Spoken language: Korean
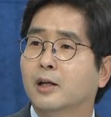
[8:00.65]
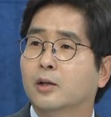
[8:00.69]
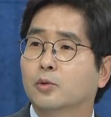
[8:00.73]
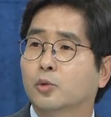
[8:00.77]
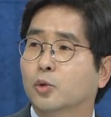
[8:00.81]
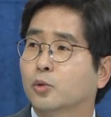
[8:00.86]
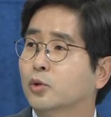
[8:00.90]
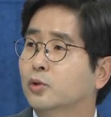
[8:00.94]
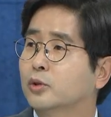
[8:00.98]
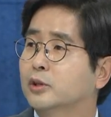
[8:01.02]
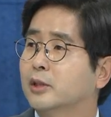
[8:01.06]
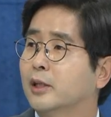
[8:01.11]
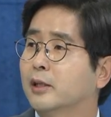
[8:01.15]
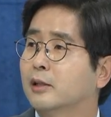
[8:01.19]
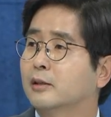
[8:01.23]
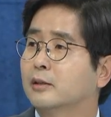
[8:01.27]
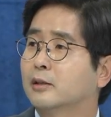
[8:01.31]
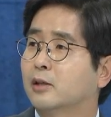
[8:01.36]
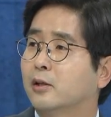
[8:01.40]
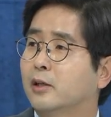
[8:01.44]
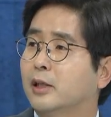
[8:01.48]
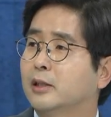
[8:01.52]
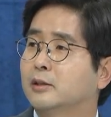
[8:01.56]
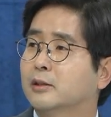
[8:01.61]
노동시장을
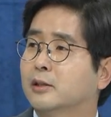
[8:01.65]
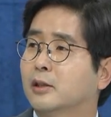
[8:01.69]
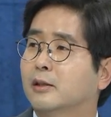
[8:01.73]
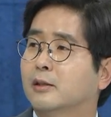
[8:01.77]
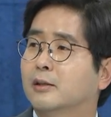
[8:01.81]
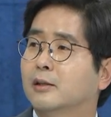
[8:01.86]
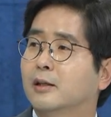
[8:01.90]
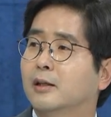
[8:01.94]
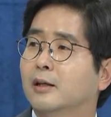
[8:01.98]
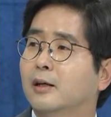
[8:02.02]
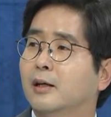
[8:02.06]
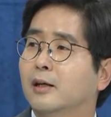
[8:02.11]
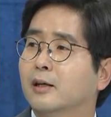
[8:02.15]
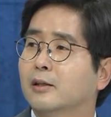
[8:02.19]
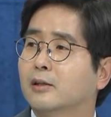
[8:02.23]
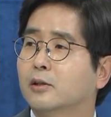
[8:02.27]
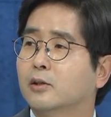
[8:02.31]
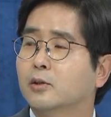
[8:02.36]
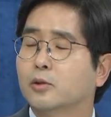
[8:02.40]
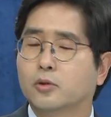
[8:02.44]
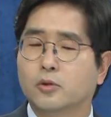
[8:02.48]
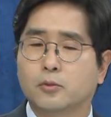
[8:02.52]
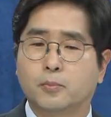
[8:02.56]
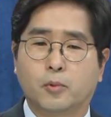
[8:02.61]
떠났죠. 음. 그리고